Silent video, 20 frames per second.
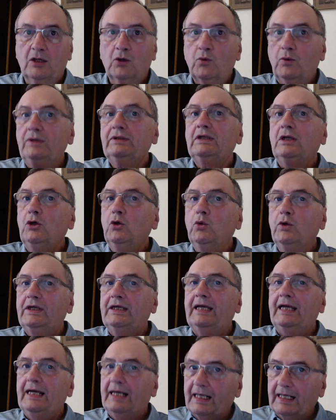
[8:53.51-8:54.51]
Quindi lui
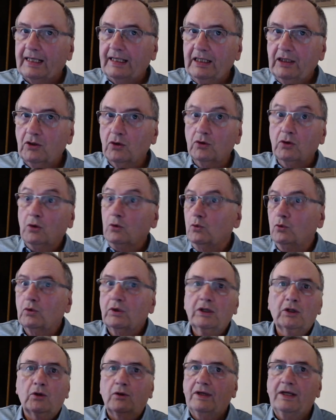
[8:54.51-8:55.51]
che era ricco, non uno
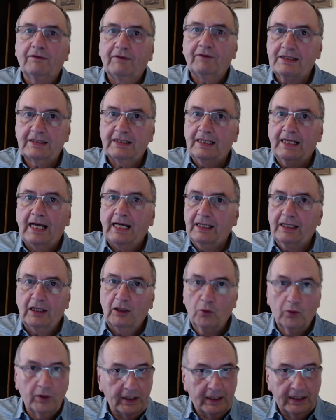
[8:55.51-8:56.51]
che non ne avesse neanche
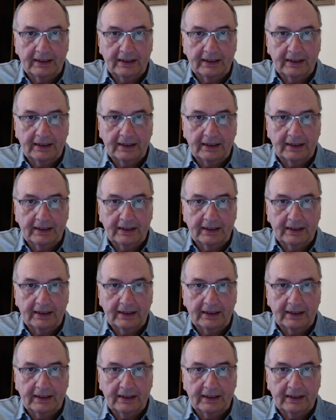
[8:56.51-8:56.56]
lui,